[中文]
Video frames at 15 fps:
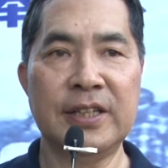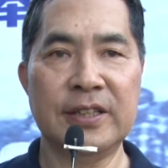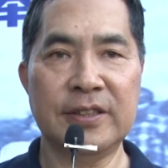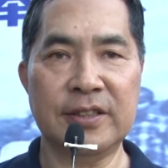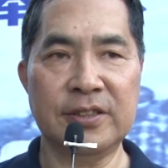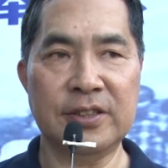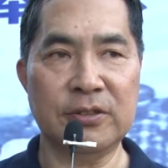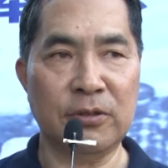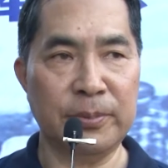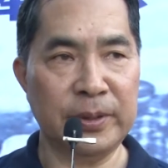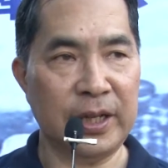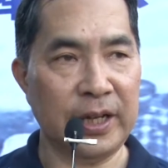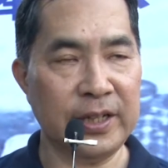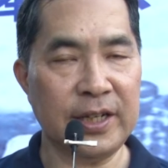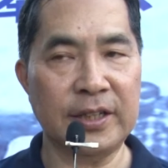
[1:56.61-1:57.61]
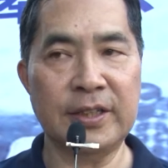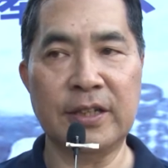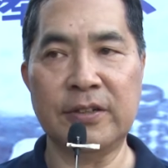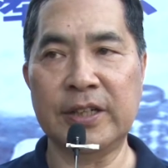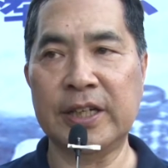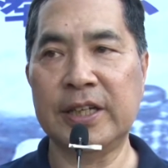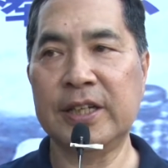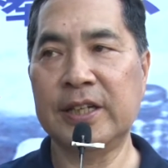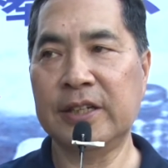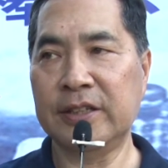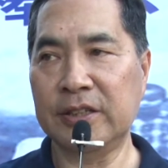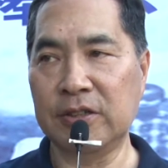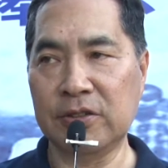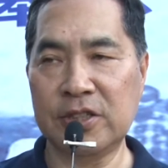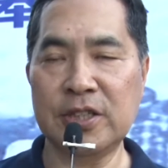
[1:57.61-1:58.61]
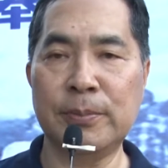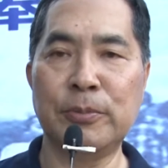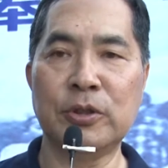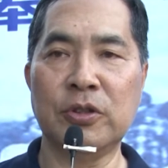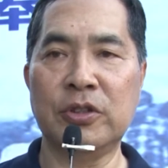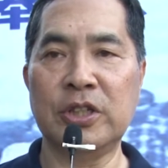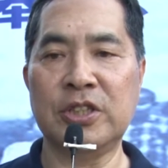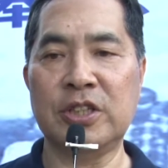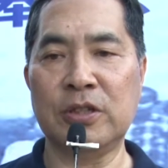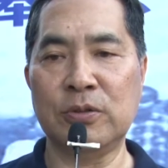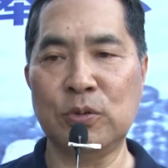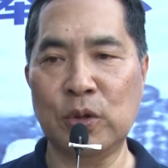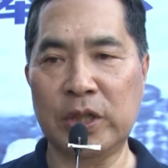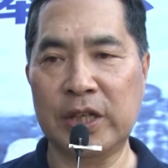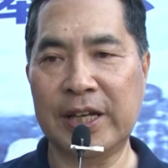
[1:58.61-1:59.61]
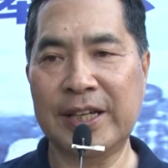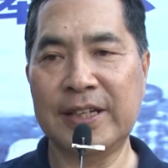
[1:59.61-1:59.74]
但是我们还看到呢，有这么多的球队，